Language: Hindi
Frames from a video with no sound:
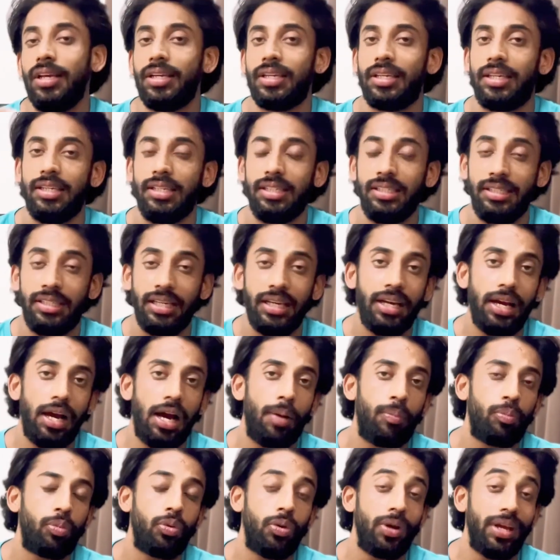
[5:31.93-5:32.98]
कि ये
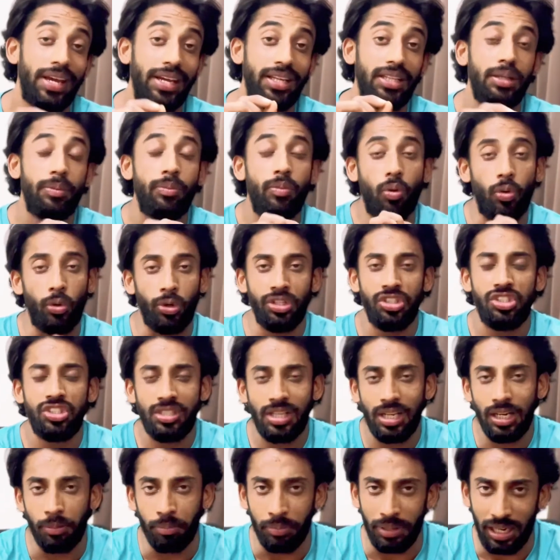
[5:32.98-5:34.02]
आपको एकदम
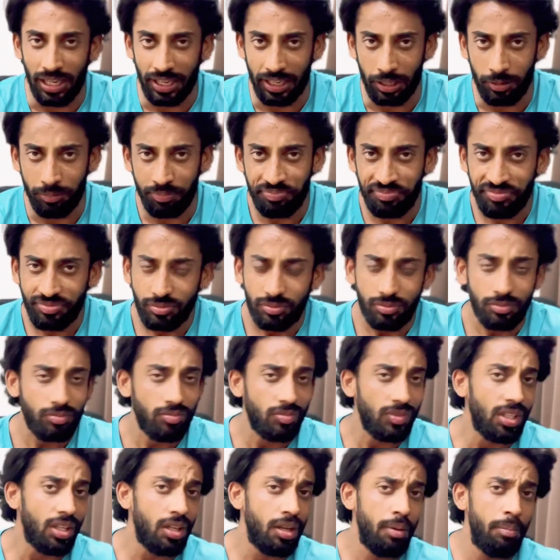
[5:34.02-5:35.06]
ओरिजिनल मिलेगा
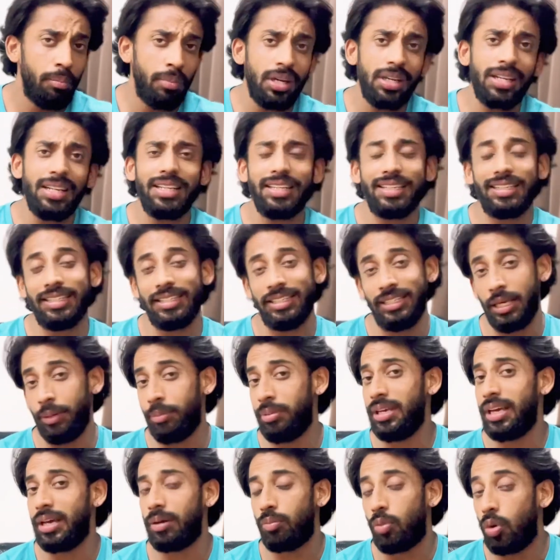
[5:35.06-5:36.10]
मगर ये
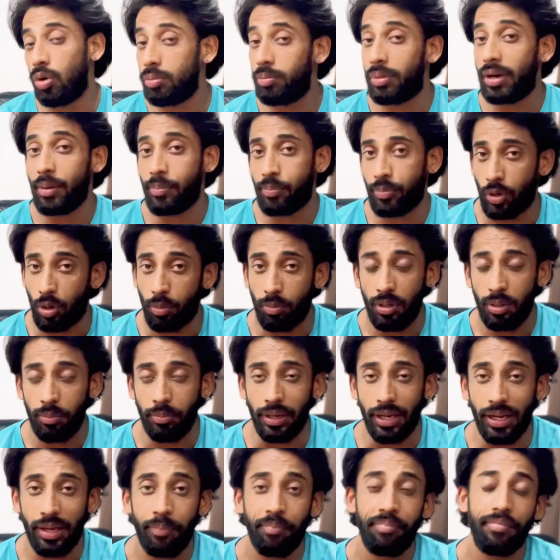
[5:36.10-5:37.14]
भी एक बहुत बड़ा प्रॉब्लम
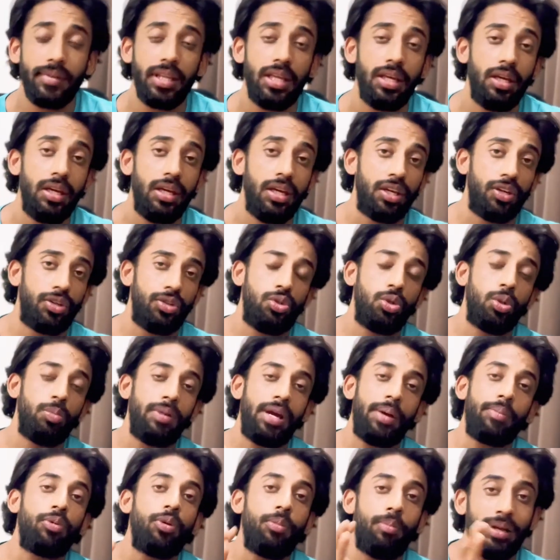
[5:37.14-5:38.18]
है कि जो मैं
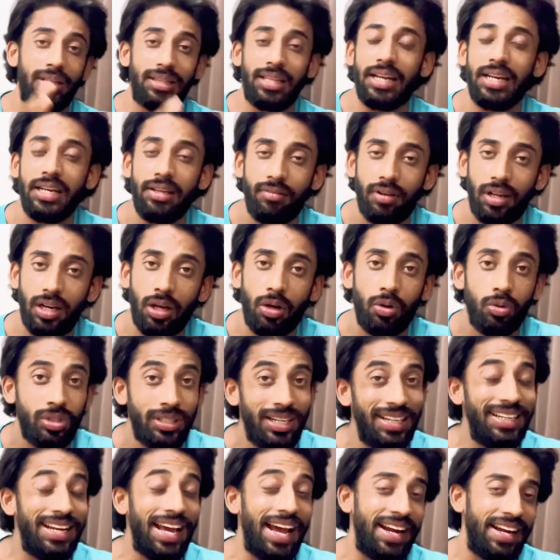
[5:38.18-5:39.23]
आपको बताने वाला हूँ ये
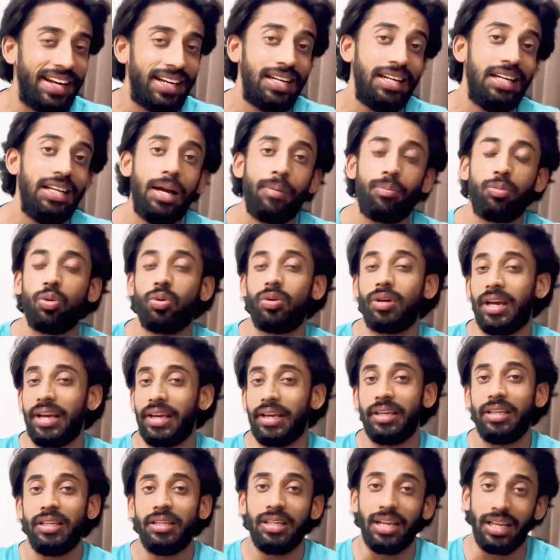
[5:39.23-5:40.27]
डायरेक्टली आपको कहीं
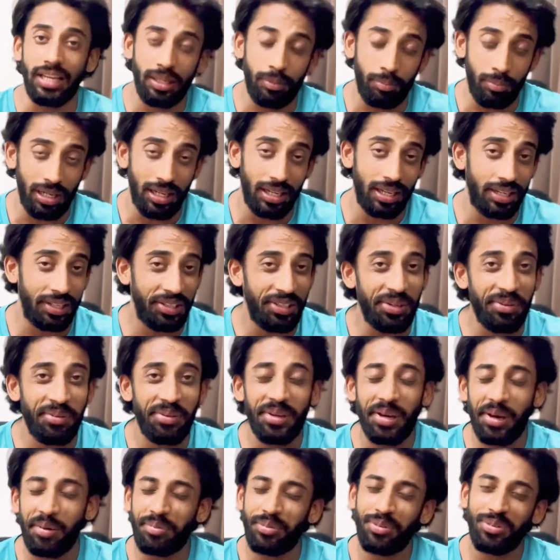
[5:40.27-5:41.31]
ही नहीं मिलेगा ये भी
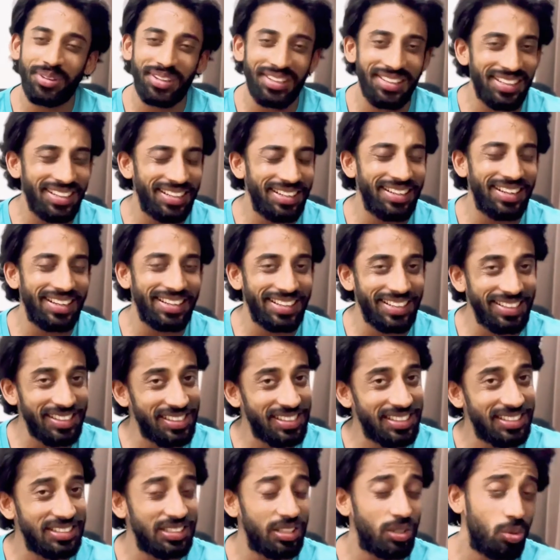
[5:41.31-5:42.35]
आपको किधर ना
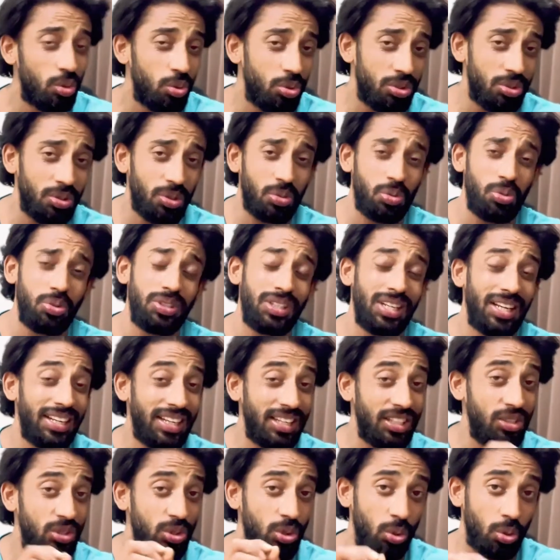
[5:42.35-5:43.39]
किधर से कुछ ना कुछ
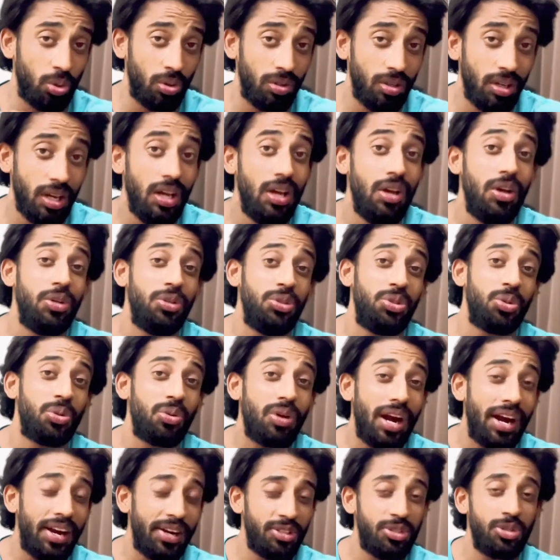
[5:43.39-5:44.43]
करके जो
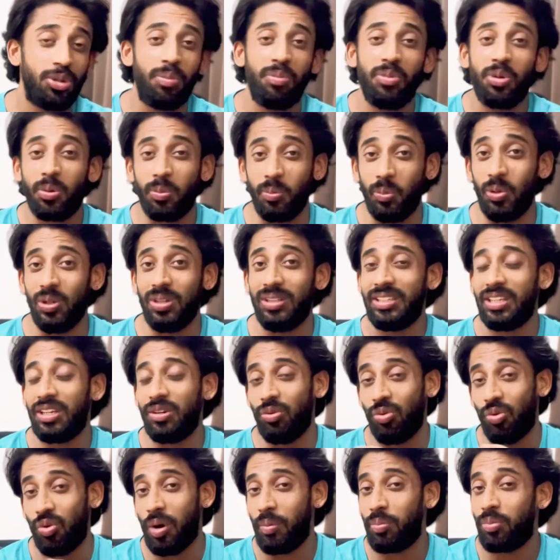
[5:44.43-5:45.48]
जुगाड़ जो हम लोग बोलते हैं
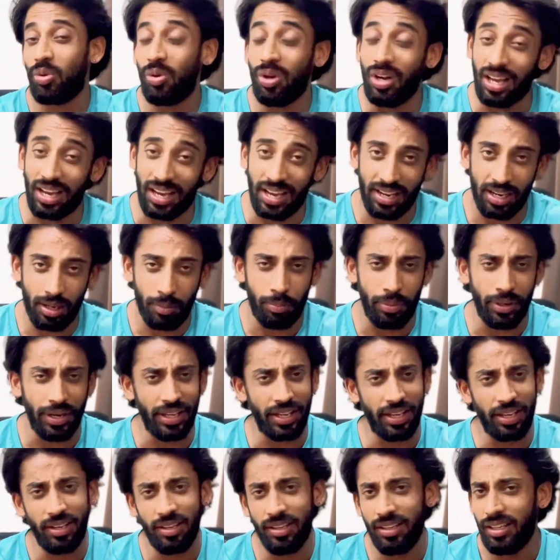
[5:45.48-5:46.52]
वो आपको लगाना
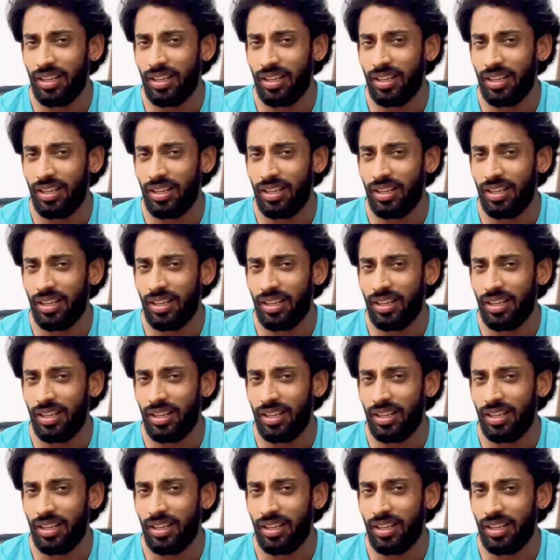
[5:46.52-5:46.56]
पड़ेगा